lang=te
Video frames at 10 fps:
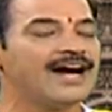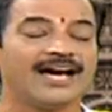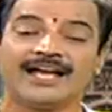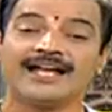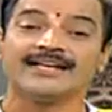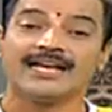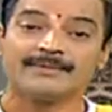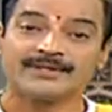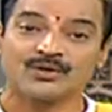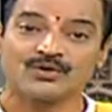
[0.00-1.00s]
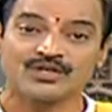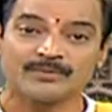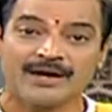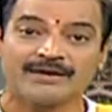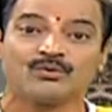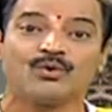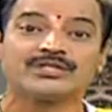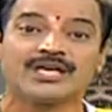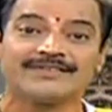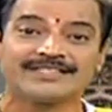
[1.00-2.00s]
అలా నలభై రోజుల పాటు
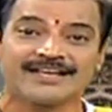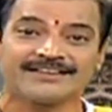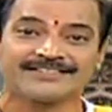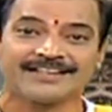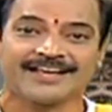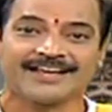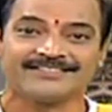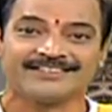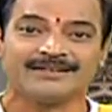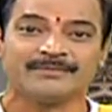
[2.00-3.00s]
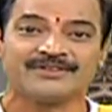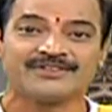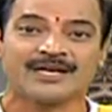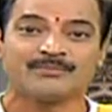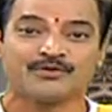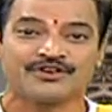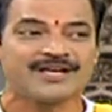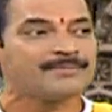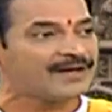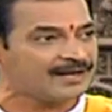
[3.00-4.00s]
గోసేవ చేస్తే జన్మించిన
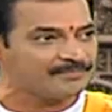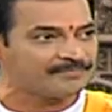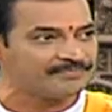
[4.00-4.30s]
పుణ్య ఫలం